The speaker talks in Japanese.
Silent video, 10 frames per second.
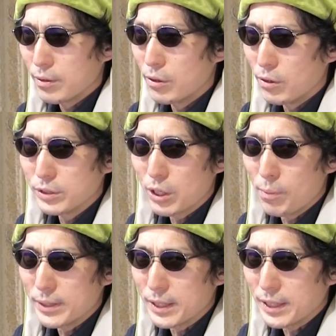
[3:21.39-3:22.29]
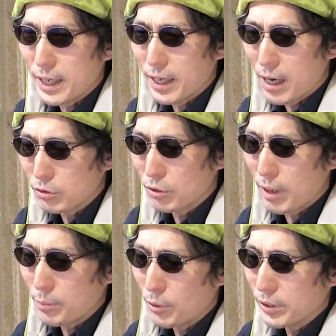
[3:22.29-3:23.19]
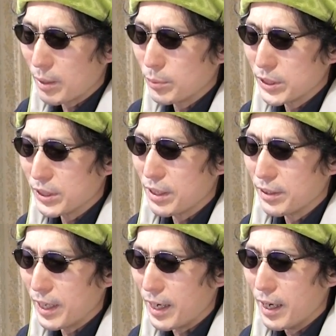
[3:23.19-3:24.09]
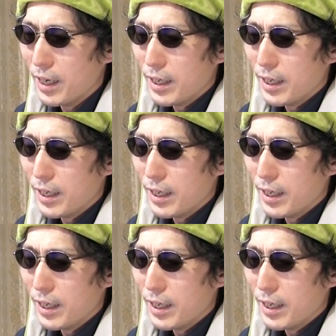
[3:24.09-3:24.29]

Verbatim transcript: この温泉コマさんにね、獲得 Y ポイントアップついてるんで、